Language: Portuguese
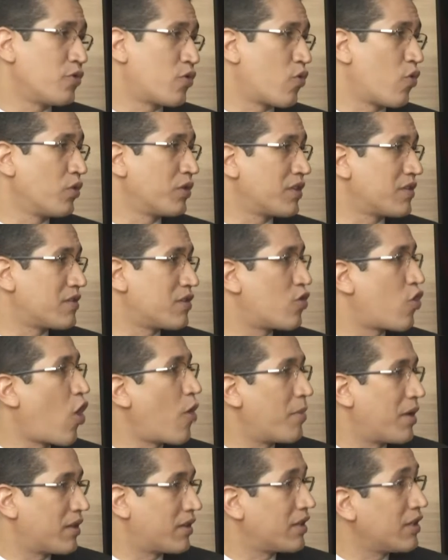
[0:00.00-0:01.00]
Afinal de contas, se
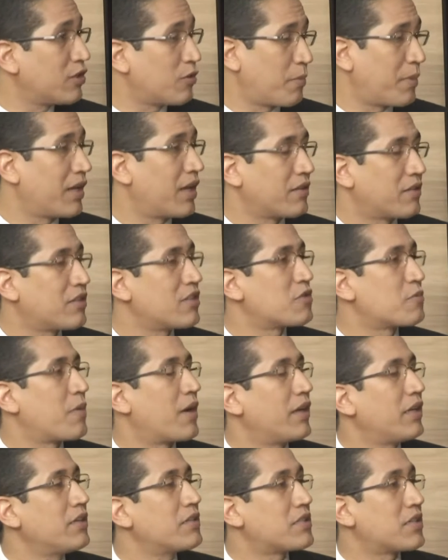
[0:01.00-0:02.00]
cobra tanto pela
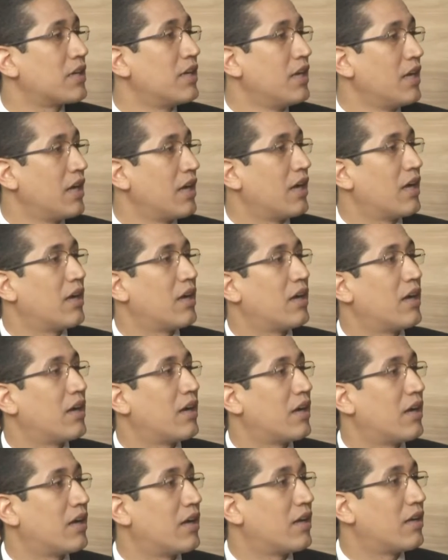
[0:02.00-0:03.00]
transparência
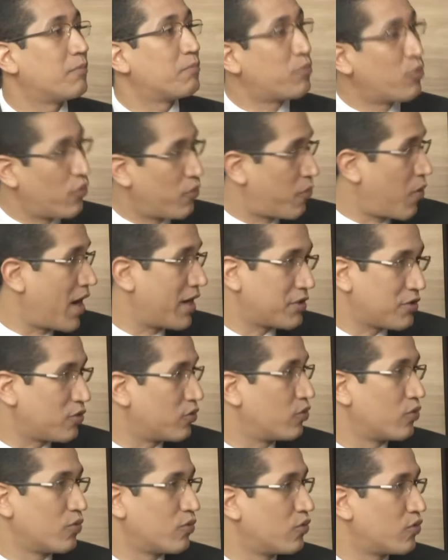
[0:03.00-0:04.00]
ah, por
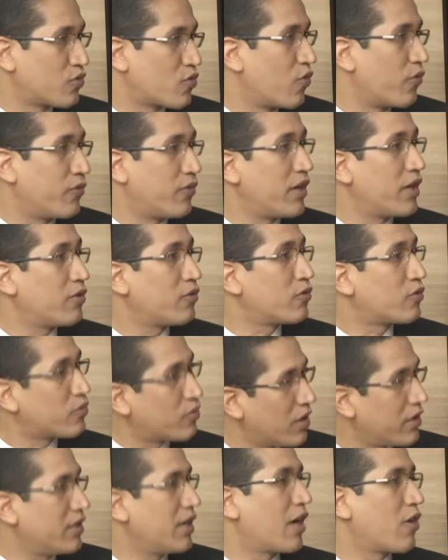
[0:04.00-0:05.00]
parte do, dos
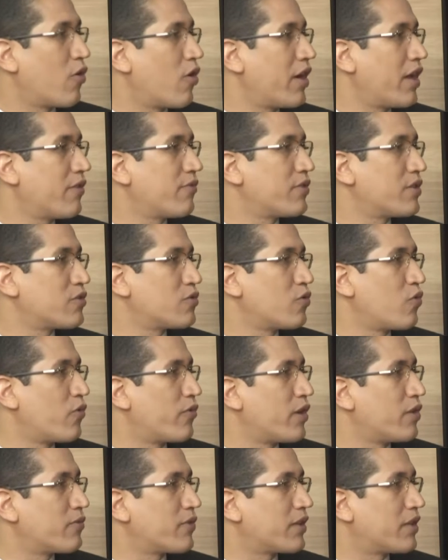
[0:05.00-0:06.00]
governos e agora é a vez do
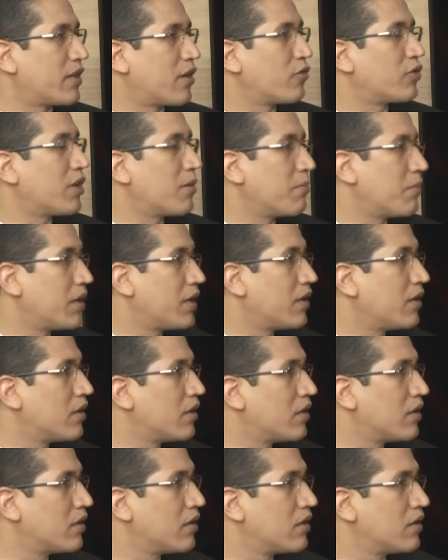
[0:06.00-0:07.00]
governo Bem, federal.
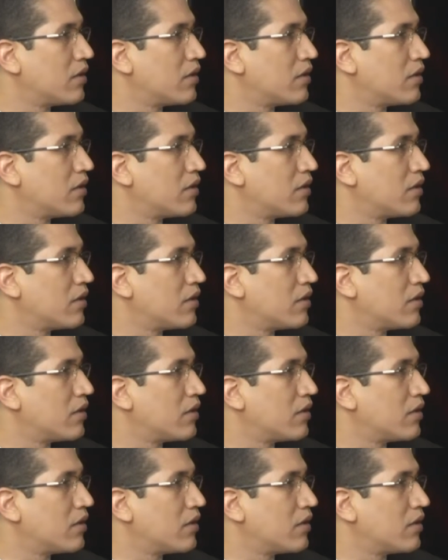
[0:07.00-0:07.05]
Felizmente,